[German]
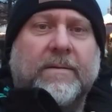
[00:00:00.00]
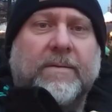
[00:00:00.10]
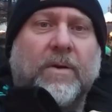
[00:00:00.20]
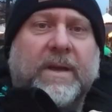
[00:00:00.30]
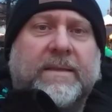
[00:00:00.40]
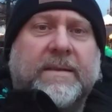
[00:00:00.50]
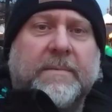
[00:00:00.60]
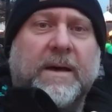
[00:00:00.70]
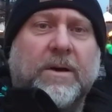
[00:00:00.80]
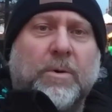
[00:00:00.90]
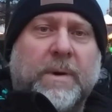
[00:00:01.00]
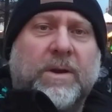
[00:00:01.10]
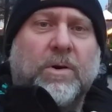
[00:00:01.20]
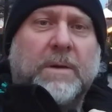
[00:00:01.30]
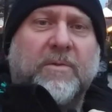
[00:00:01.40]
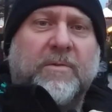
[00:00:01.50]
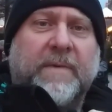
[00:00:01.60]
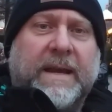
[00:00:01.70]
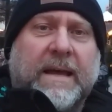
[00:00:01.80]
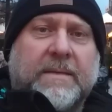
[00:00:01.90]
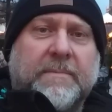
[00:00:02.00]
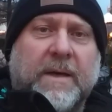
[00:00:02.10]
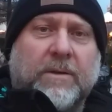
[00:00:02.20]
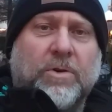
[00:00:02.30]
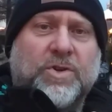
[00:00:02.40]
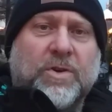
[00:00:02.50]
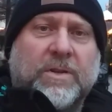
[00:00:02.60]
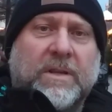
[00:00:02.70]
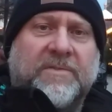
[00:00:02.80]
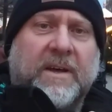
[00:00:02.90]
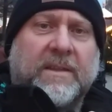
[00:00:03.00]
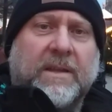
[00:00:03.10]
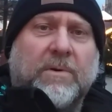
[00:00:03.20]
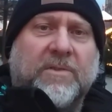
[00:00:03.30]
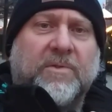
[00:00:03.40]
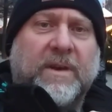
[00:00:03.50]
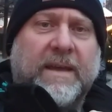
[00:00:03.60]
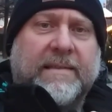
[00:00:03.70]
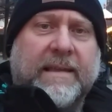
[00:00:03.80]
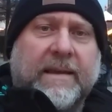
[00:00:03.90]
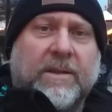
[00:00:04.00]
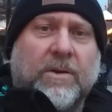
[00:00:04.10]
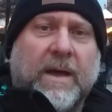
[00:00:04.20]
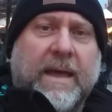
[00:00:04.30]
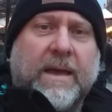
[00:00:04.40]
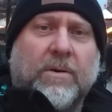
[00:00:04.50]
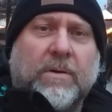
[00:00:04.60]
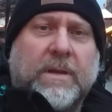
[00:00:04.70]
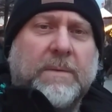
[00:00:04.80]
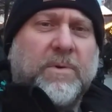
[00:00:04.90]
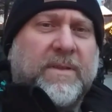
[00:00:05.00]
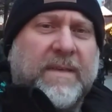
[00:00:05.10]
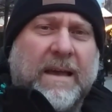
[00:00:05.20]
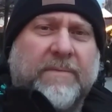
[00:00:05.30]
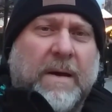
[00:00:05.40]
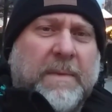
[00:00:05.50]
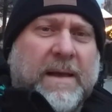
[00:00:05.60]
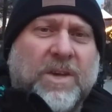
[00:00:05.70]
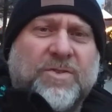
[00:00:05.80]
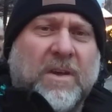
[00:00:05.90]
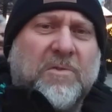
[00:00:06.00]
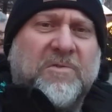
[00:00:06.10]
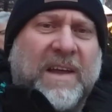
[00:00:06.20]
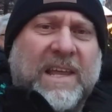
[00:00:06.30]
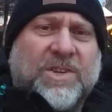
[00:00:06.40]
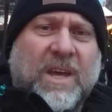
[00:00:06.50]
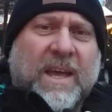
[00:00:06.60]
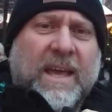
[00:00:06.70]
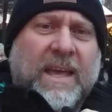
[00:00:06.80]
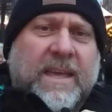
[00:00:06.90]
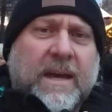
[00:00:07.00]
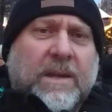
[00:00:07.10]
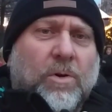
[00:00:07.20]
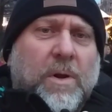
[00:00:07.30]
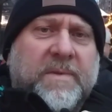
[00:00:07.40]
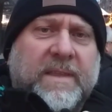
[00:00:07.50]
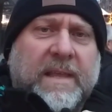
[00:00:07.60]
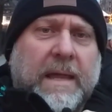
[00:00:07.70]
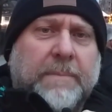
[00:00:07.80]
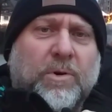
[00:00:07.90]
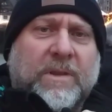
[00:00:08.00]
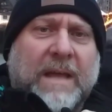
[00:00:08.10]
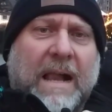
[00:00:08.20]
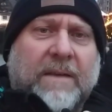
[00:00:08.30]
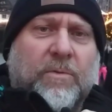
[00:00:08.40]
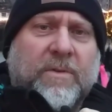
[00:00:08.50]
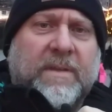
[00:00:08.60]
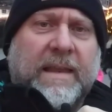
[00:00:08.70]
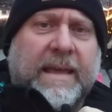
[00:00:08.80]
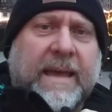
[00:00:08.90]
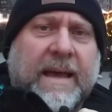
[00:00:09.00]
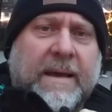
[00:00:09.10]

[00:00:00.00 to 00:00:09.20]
So, jetzt sind wir angekommen in Ulm auf dem Weihnachtsmarkt. Euch stand hat die Fahrt dauert von Esslingen daher. Und ich muss sagen, weil mir als erstes aufgefallen ist, hier in Ulm sind die Leute brutal wuselig.